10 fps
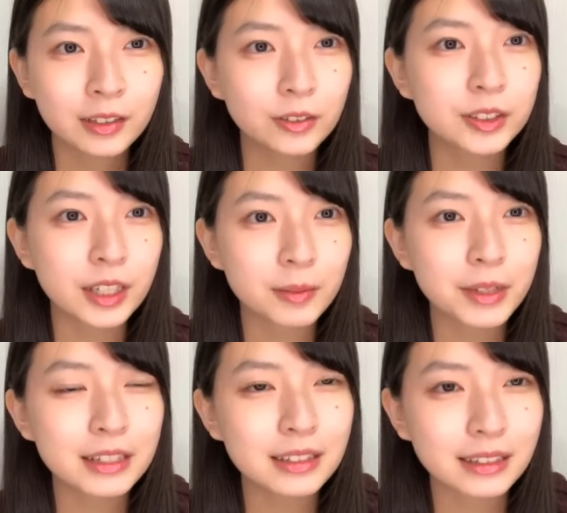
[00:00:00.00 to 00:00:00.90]
こうして
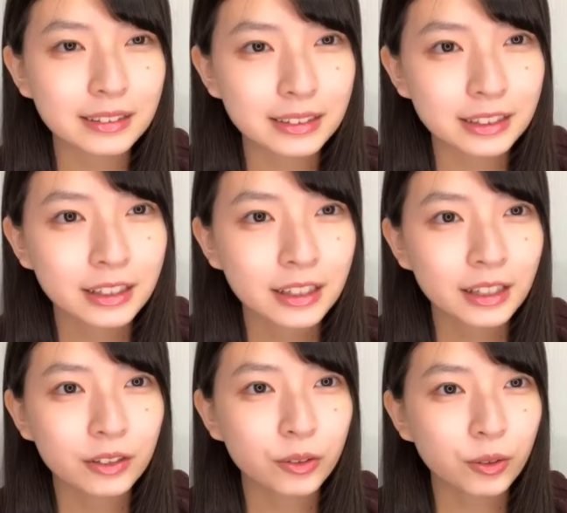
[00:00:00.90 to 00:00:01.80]
皆さんに
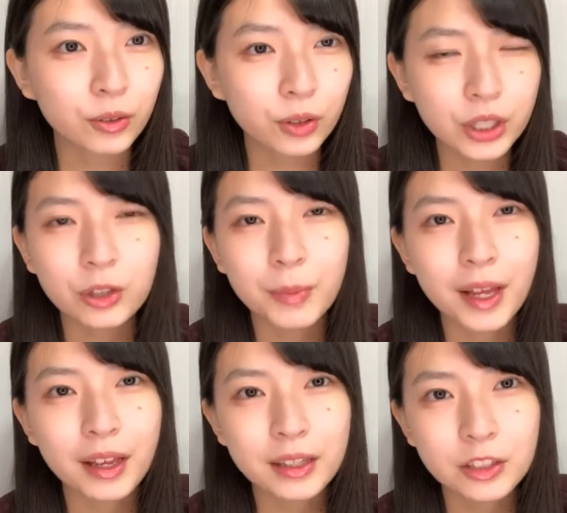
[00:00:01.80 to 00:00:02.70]
こうお披露目